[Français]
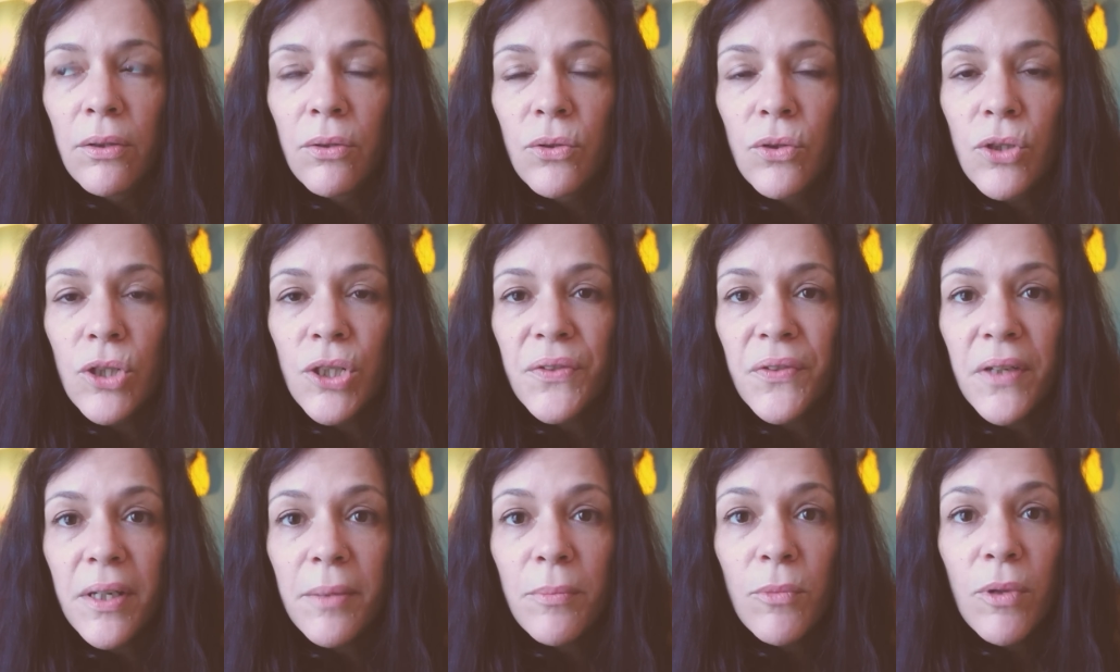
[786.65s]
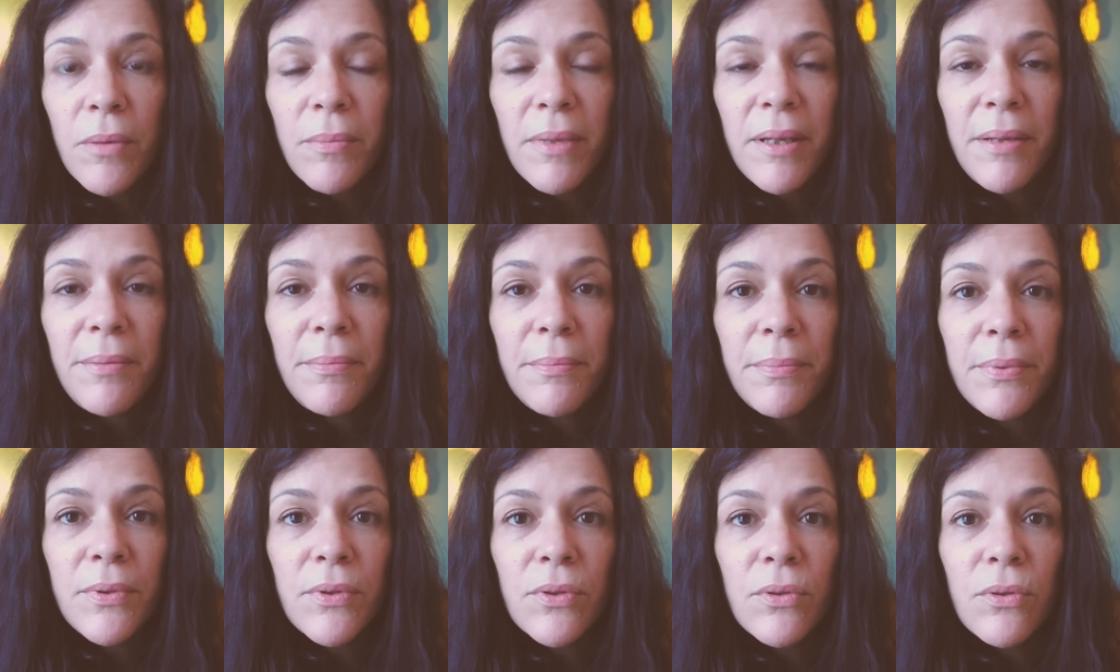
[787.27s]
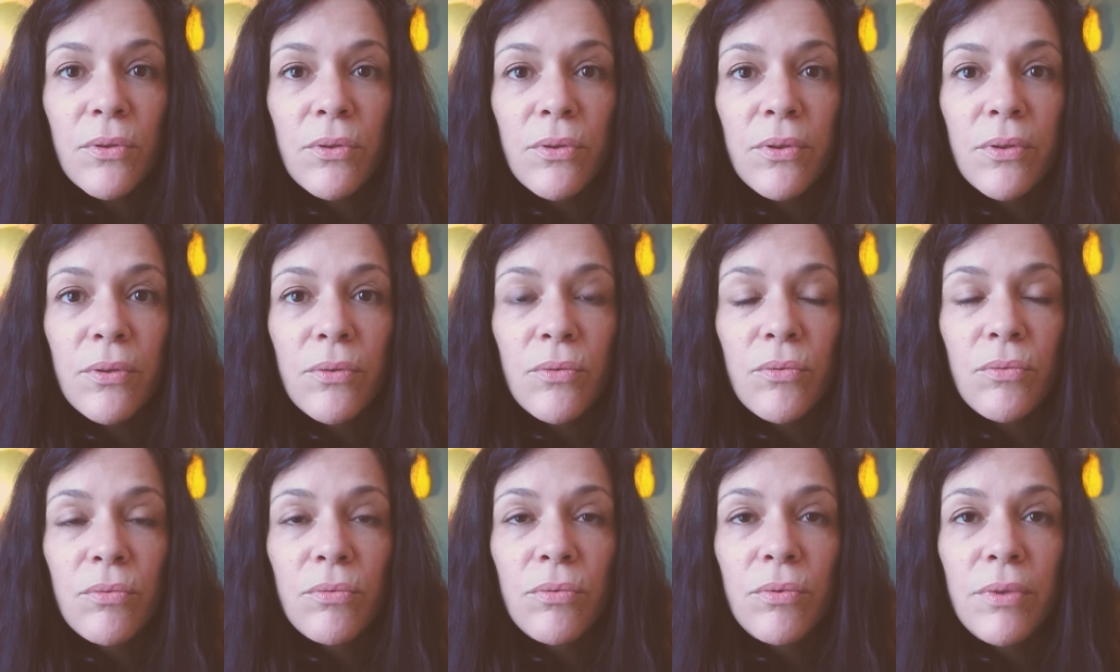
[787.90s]
que je ferai moi-même, puisque
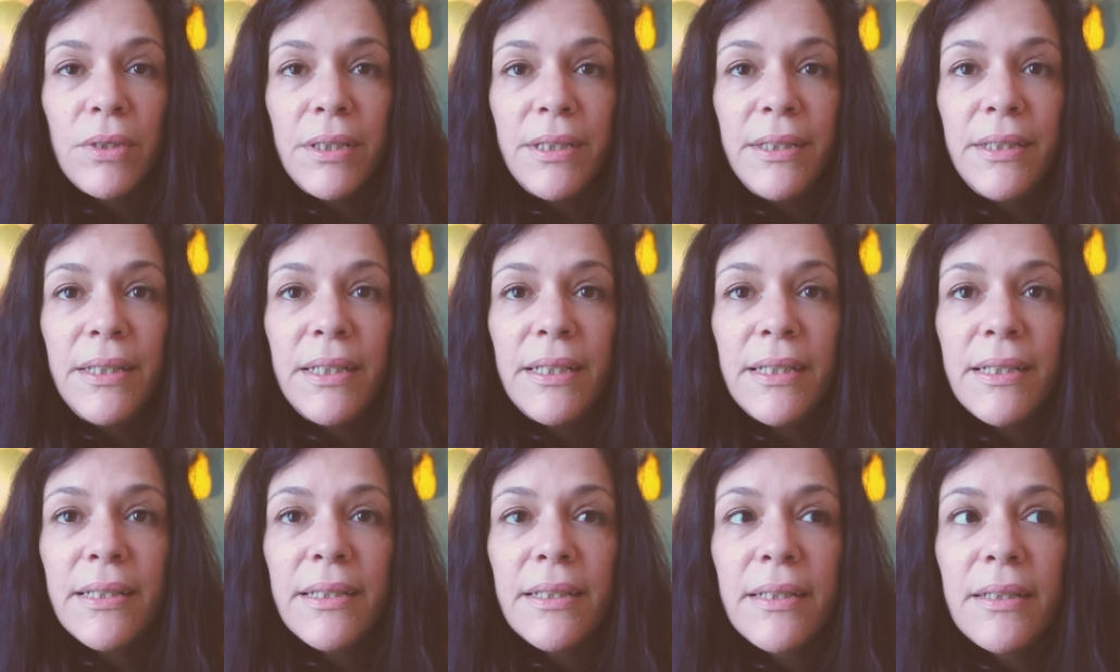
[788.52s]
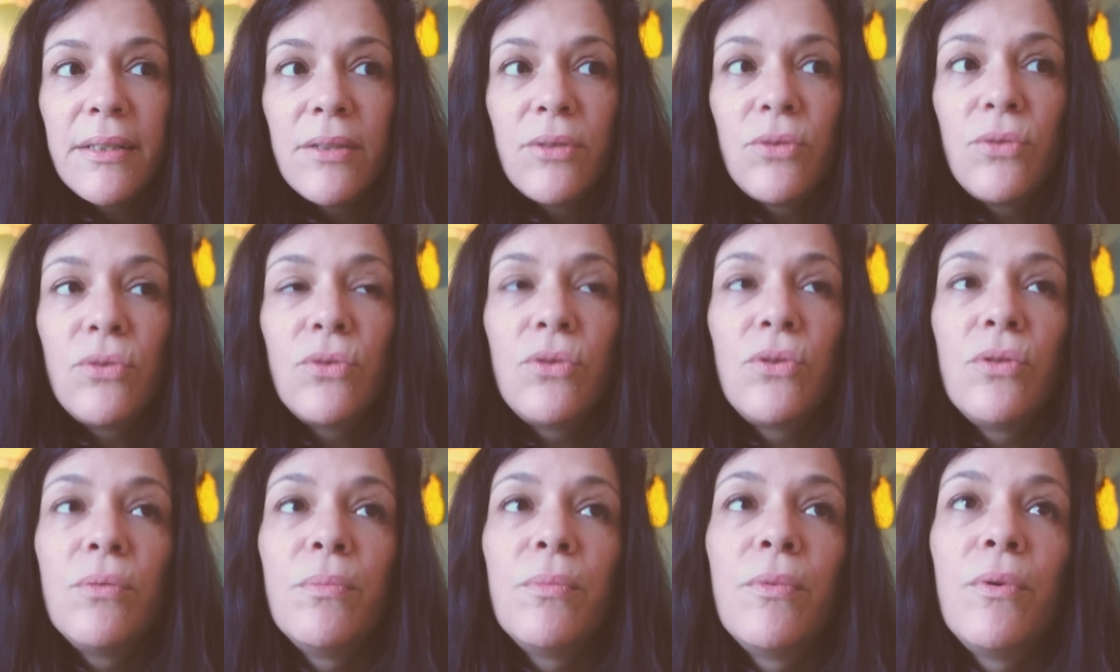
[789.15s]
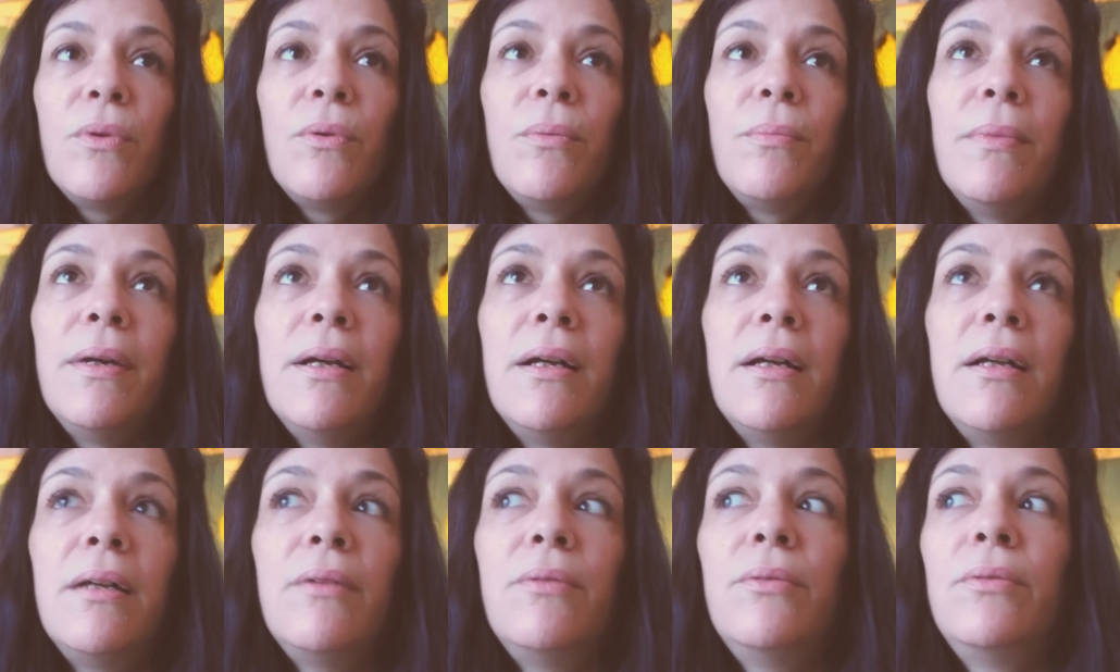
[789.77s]
l'idée c'est justement
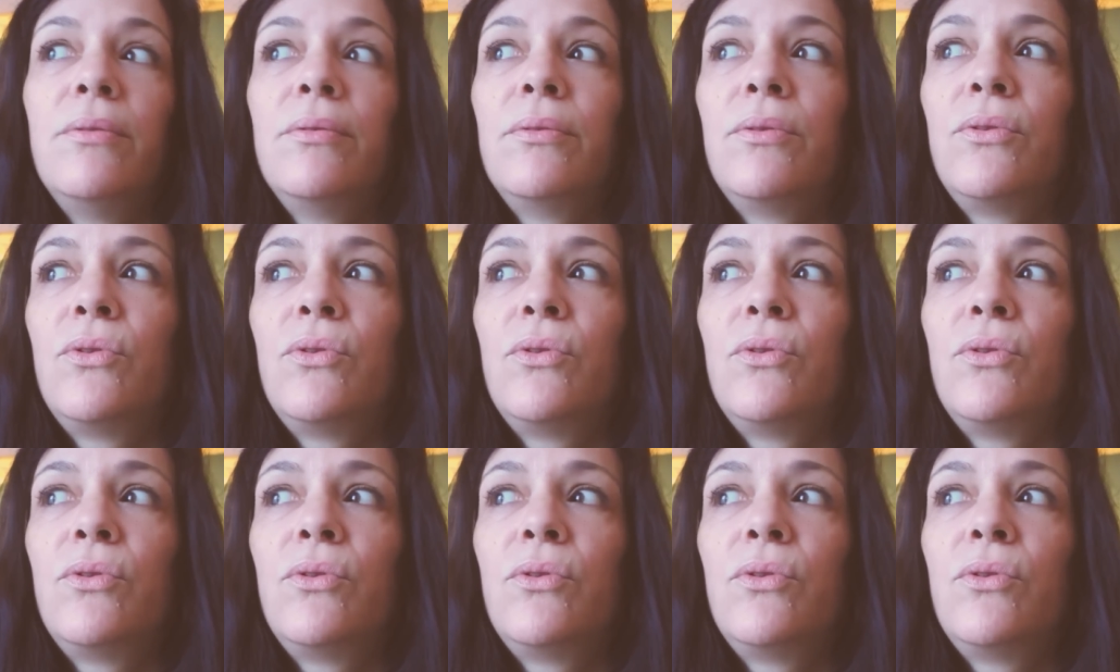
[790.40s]
ben,